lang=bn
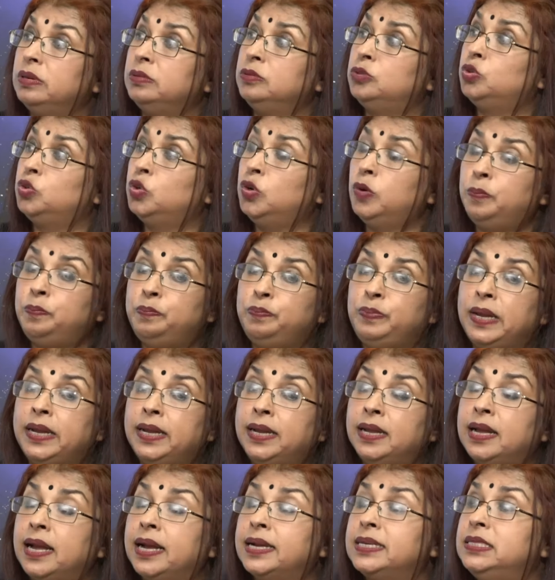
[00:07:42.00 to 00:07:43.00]
গ্রুপ
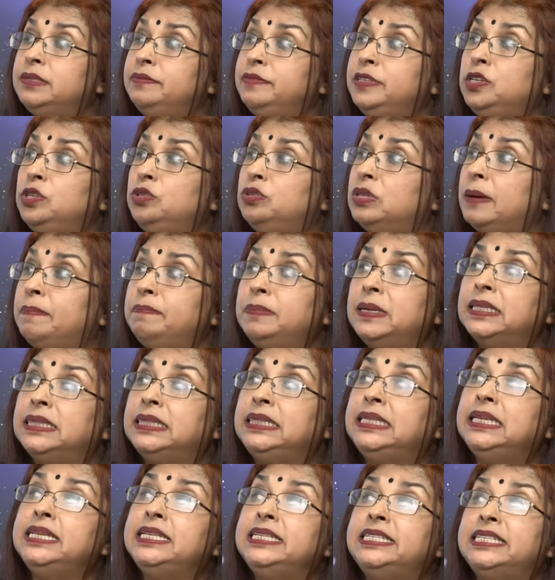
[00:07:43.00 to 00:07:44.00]
অ্যাক্টিভিটি তো আপনার
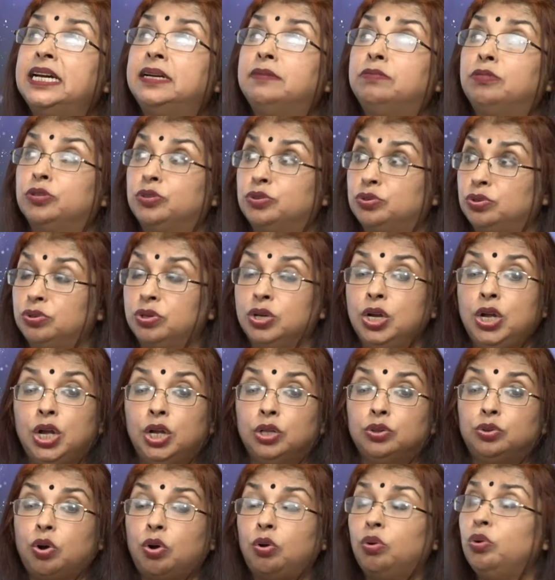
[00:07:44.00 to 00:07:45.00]
তিন চার বছর আচ্ছা।
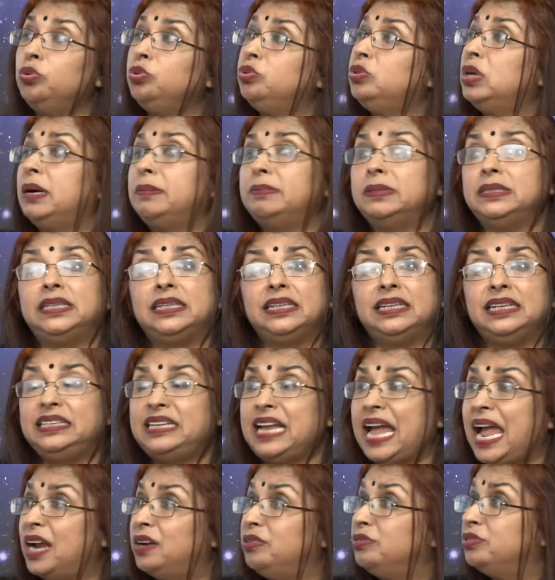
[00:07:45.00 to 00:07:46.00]
তখন তো আমাদেরকে
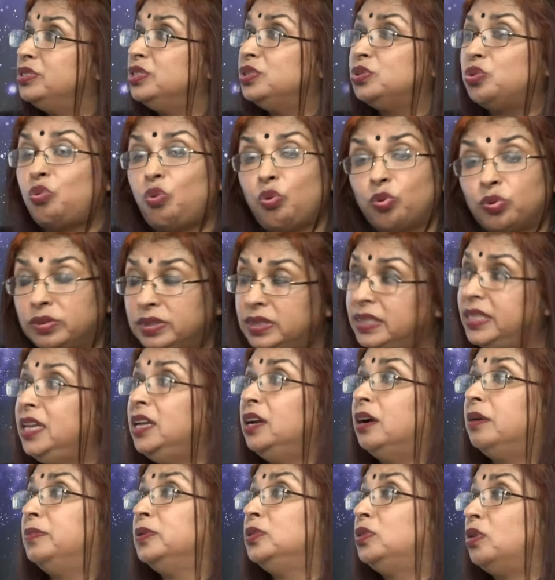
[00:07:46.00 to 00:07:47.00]
ডায়াগনোসিস করতেই
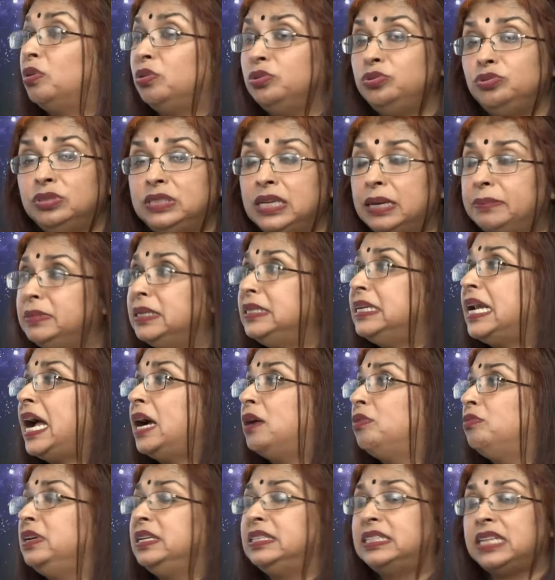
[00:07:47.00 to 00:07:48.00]
হবে তখন যদি আমরা না
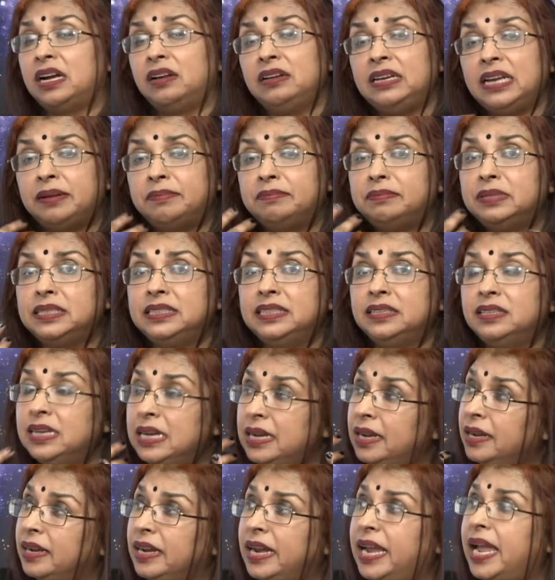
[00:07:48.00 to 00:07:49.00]
করি তাহলে আমাদের
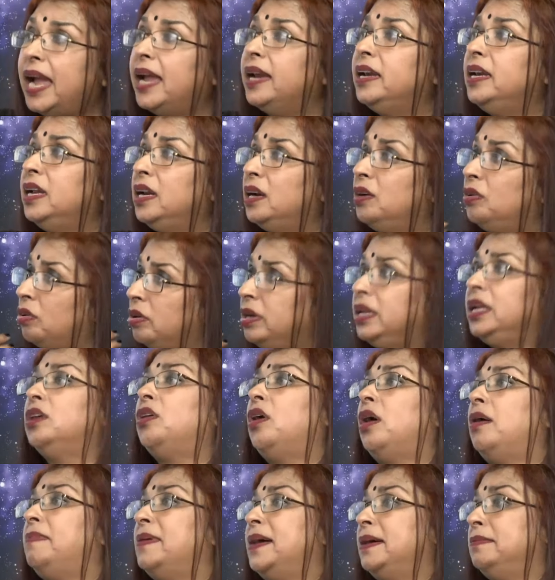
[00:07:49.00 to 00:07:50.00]
জ্ঞানের অনেক
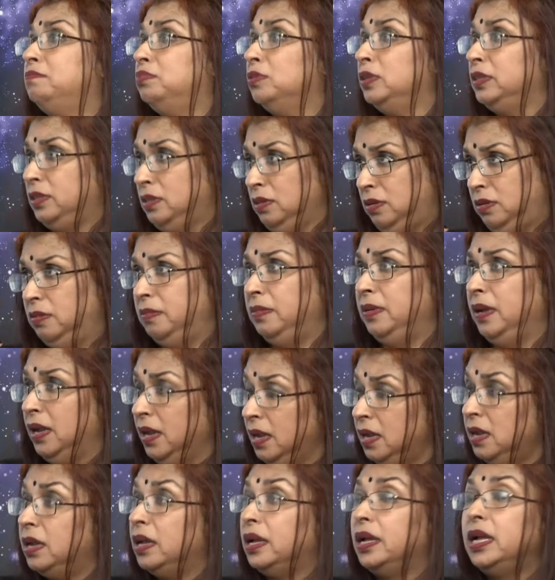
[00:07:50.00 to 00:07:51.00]
অভাব বলতে হবে
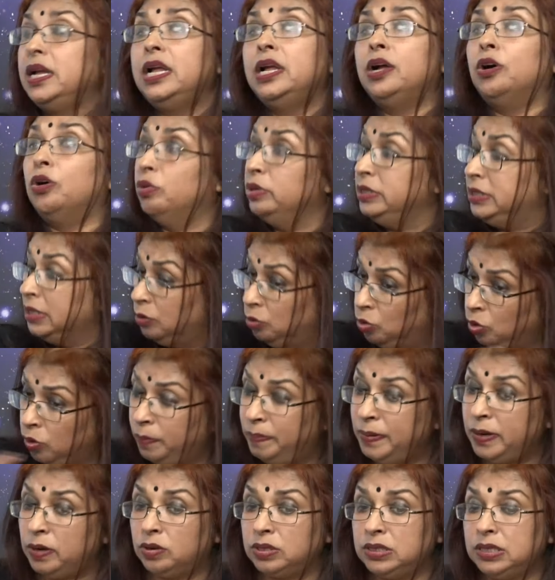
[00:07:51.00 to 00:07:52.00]
হ্যাঁ ওই যে
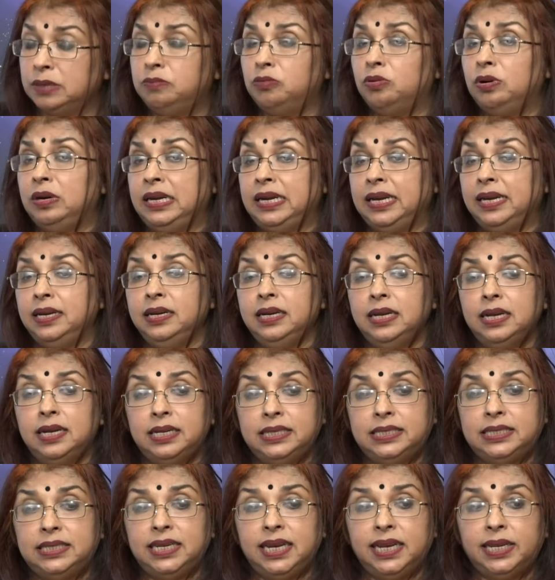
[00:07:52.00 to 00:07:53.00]
গ্রুপের কথা বললেন
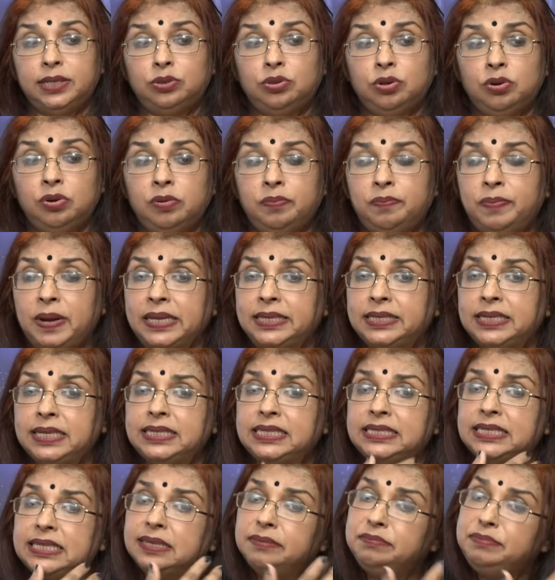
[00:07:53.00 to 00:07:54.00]
সে তো
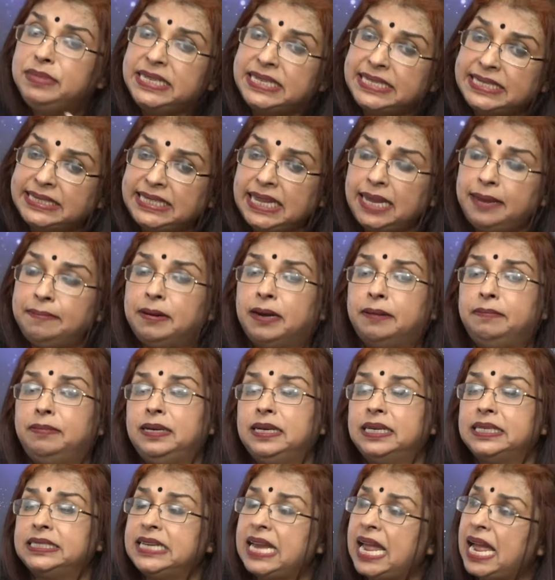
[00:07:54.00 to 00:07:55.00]
বাচ্চাদের সাথে মিশতেই পারবে
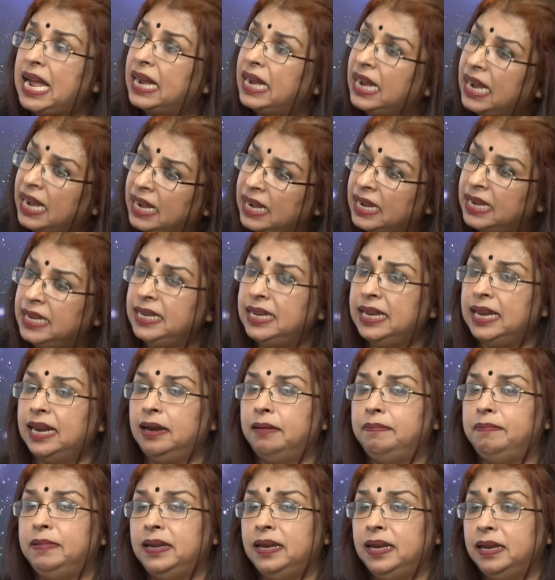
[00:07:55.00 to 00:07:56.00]
না সে একা একাই
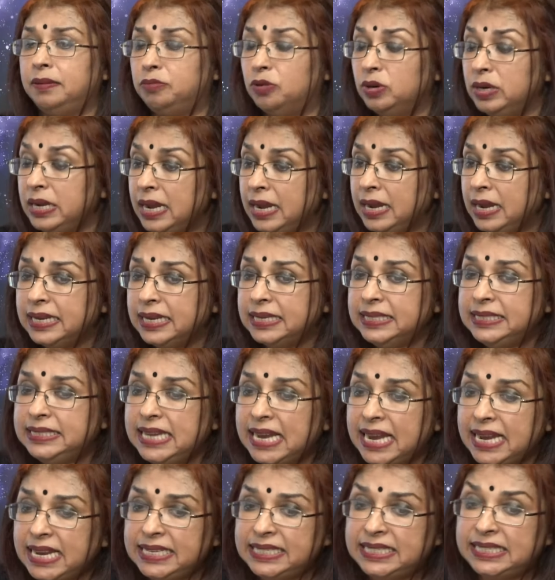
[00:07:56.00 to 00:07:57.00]
খেলবে এবং
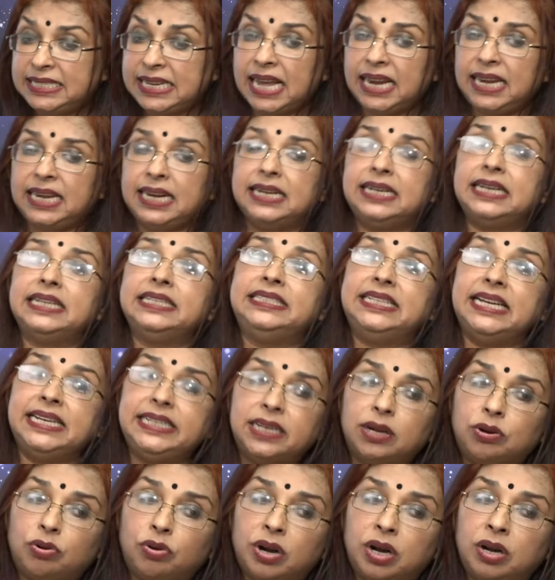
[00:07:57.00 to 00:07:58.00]
যেই খেলনাটা
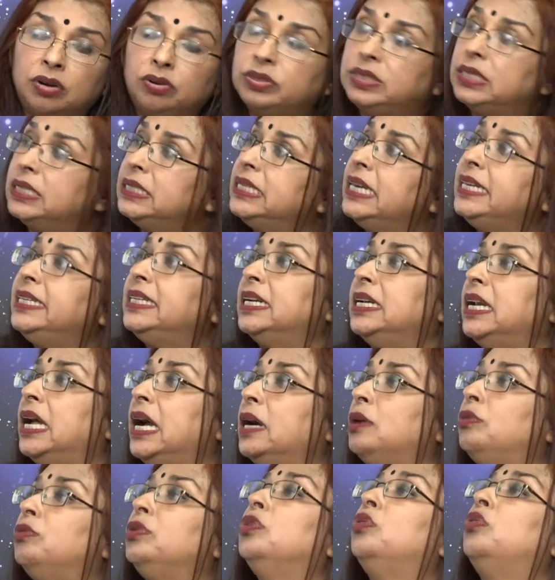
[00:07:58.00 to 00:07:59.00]
যেটা করার কথা সেটা না
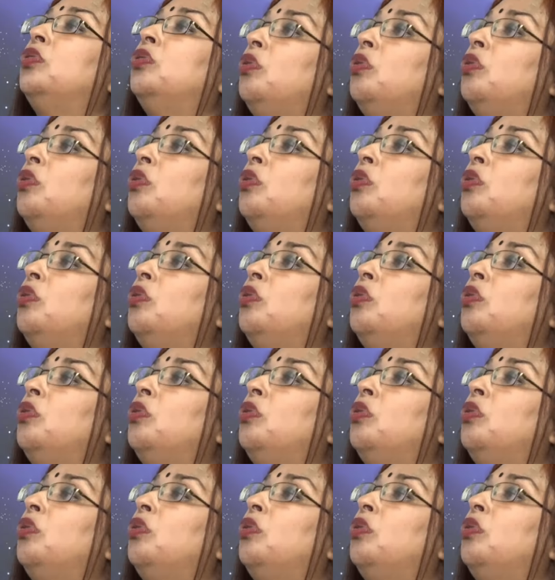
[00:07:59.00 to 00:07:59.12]
করে